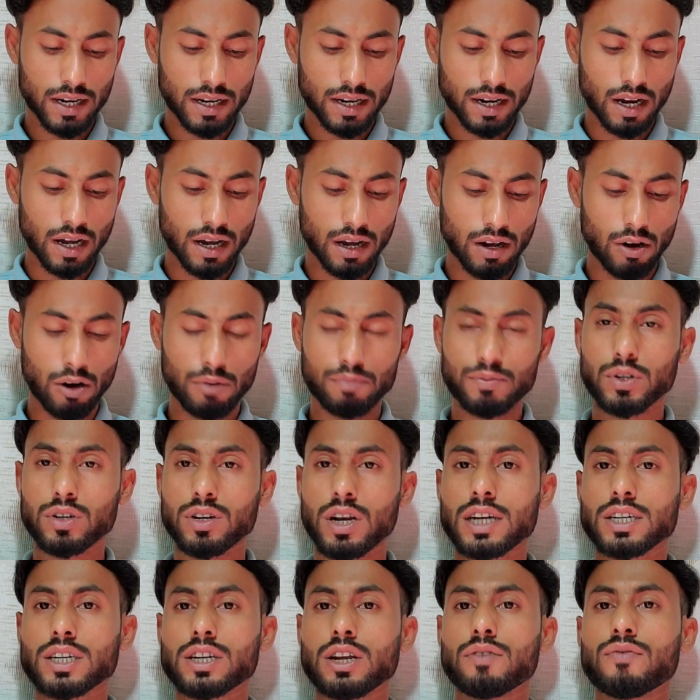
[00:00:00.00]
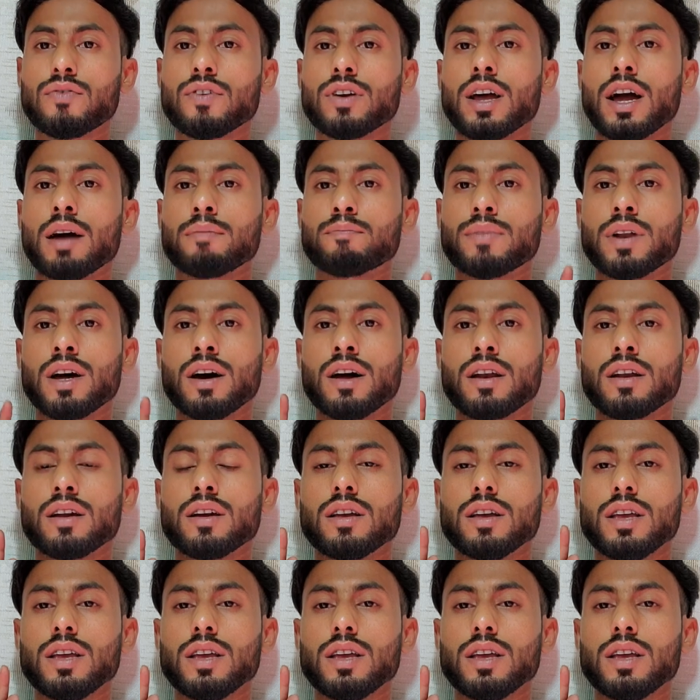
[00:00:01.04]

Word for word: একটা অপশন আসার পরে আপনার